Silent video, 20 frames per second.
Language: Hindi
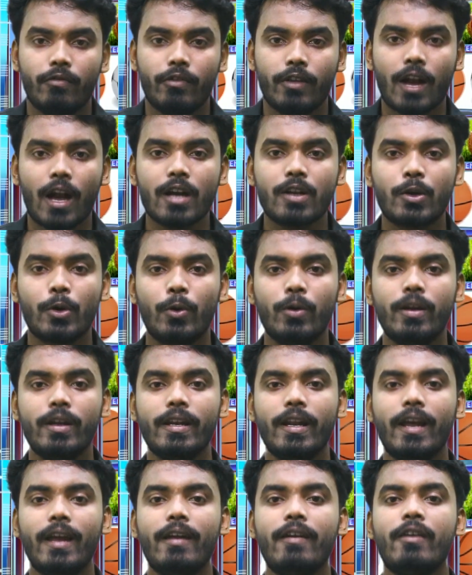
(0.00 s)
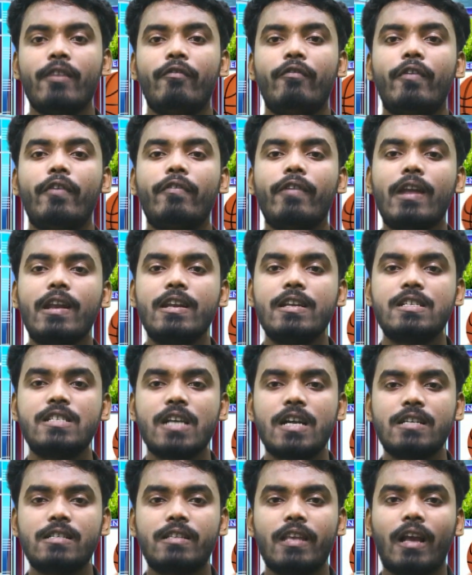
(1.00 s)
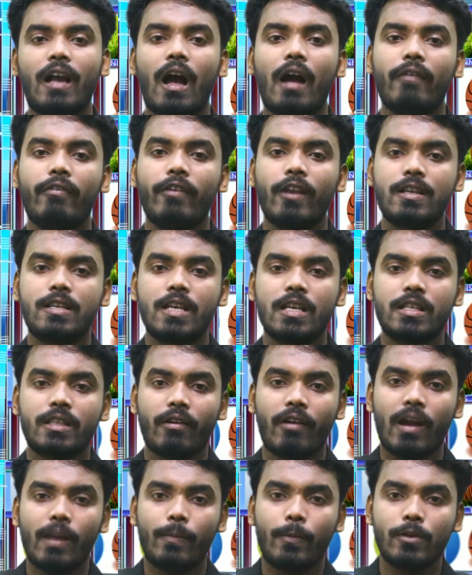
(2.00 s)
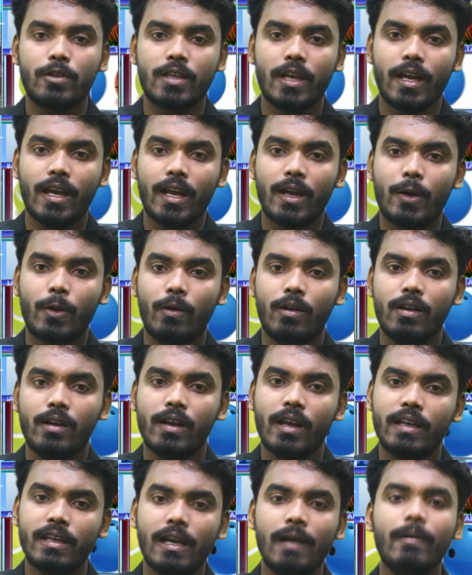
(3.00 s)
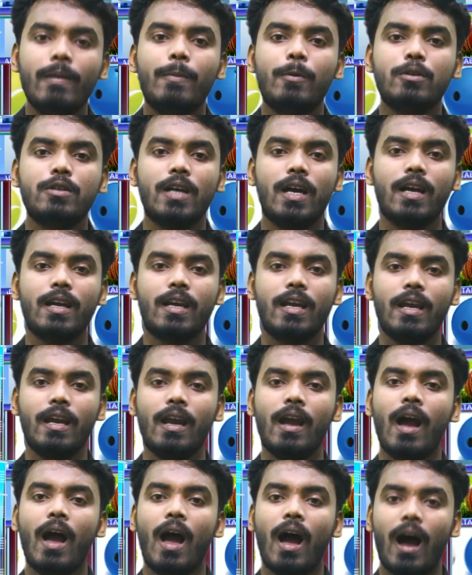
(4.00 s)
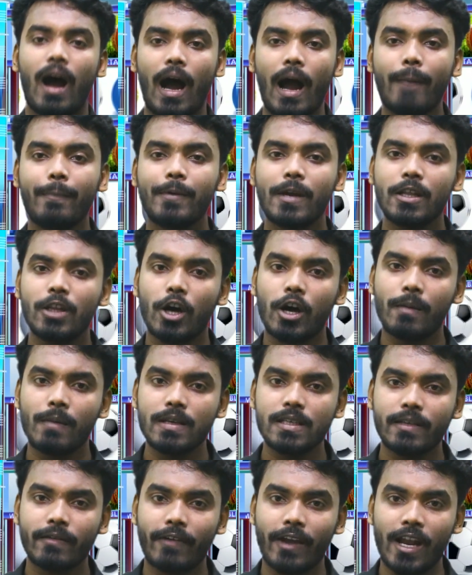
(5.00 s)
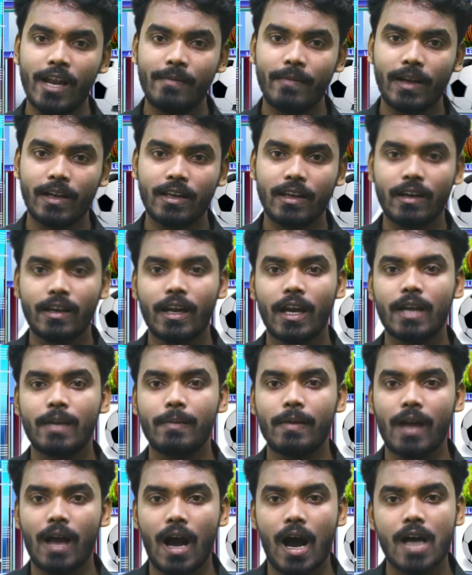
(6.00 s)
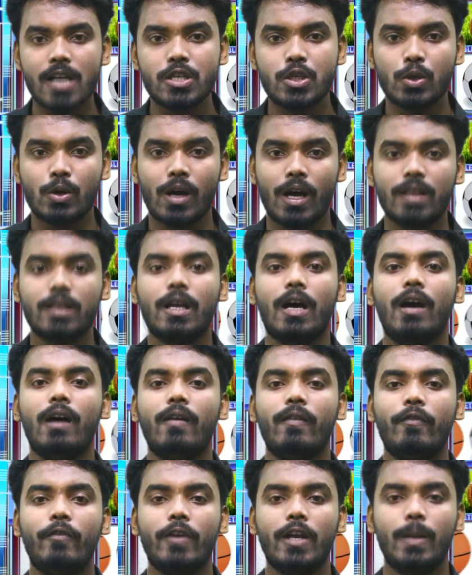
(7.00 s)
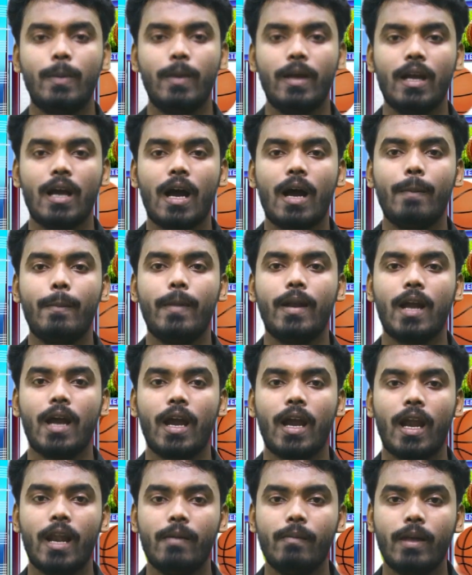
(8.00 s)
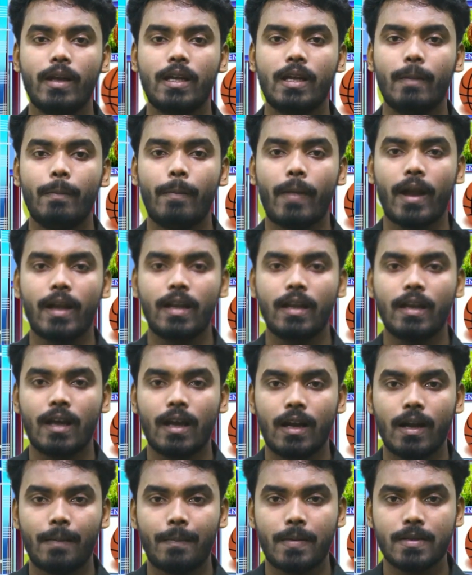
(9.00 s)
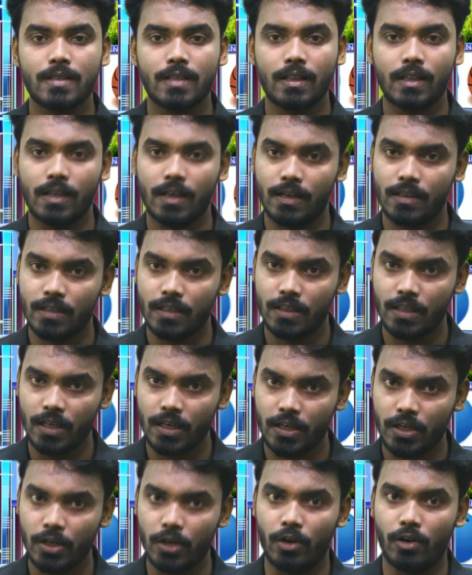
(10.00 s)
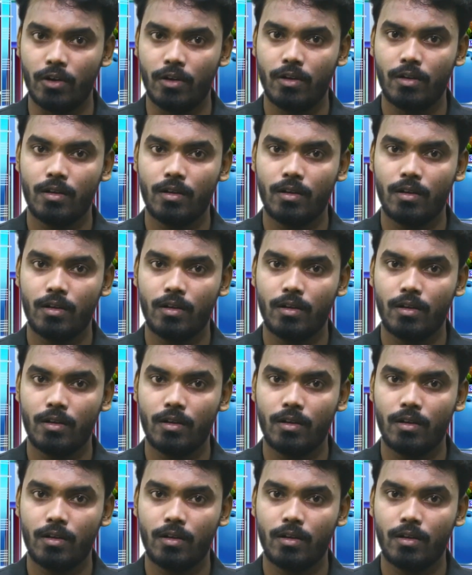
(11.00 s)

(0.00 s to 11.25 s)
विराट कोहली ने विवियन रिचर्ड से काफी अच्छे सवाल पूछे हैं कोहली ने यह भी पूछा कि आपके दौर में जब हेलमेट क्रिकेट में आ चुका था फिर भी आप बिना हेलमेट के बैटिंग करना पसंद करते थे क्यों